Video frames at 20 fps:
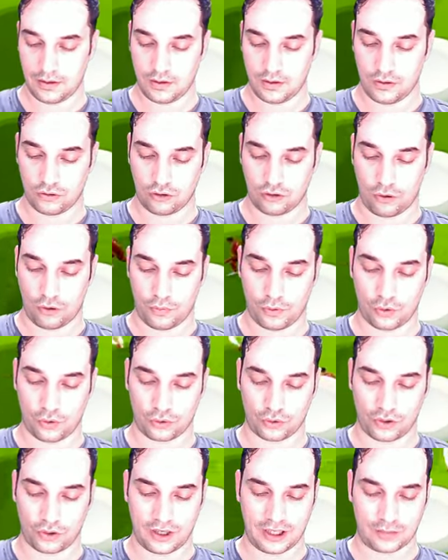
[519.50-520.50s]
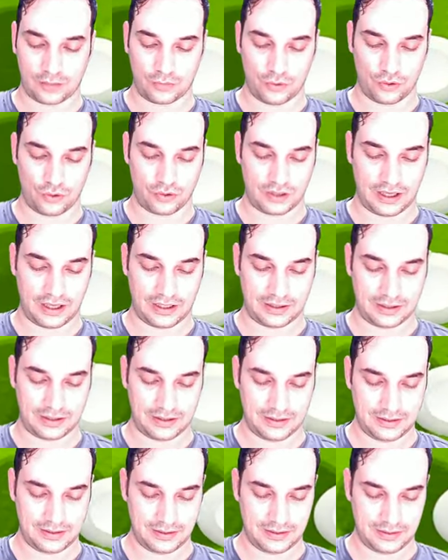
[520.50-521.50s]
Topu kontrol etmiyor önce yani.
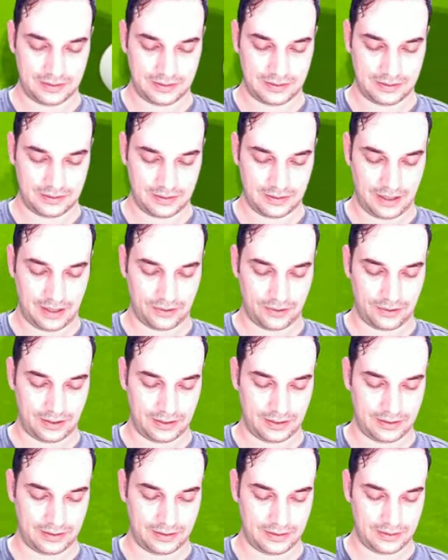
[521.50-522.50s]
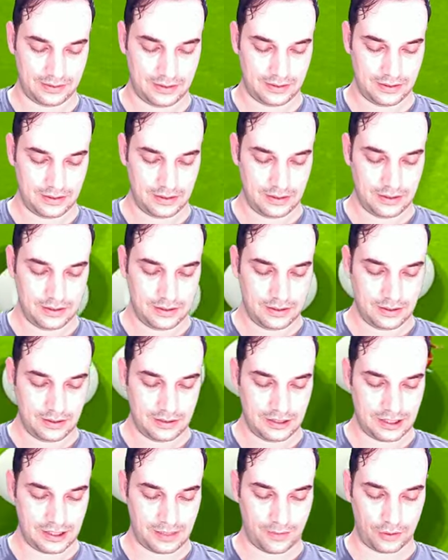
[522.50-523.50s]
Affolan
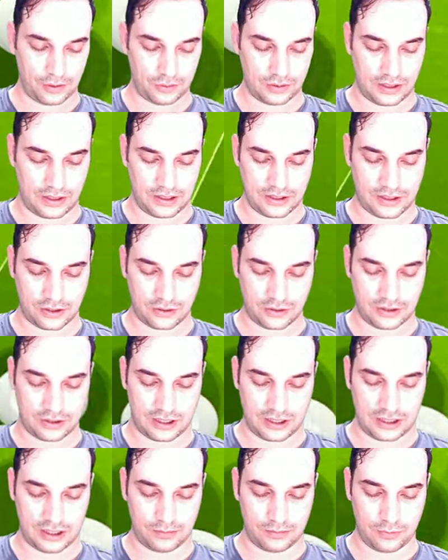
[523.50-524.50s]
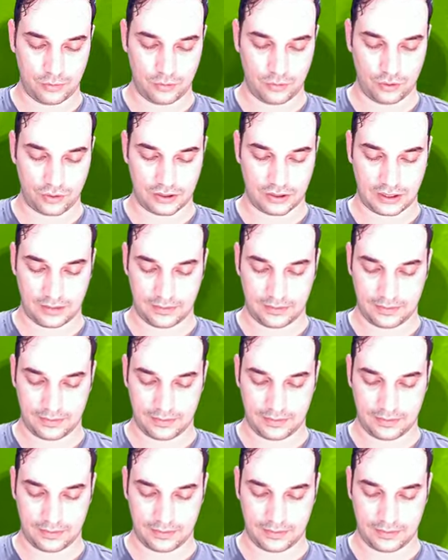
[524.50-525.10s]
ne zaman düzelecek şu internet bilmiyoruz abi.